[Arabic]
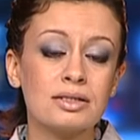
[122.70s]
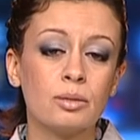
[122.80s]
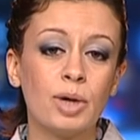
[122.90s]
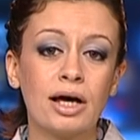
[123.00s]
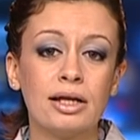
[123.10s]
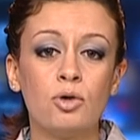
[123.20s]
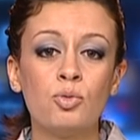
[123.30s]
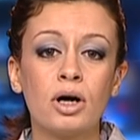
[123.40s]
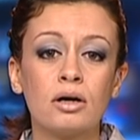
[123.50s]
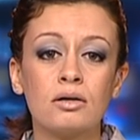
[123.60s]
صباح اليوم
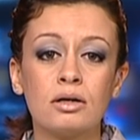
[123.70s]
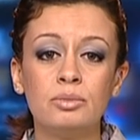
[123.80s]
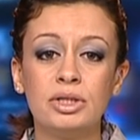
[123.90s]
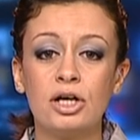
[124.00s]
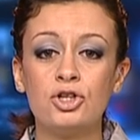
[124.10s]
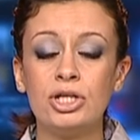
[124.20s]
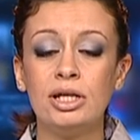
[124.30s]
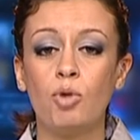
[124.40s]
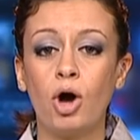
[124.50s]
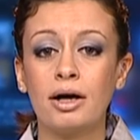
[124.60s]
قرارا
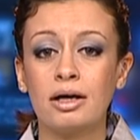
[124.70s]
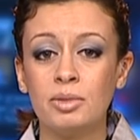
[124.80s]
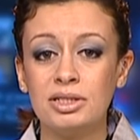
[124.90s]
بتأجيل محاكمة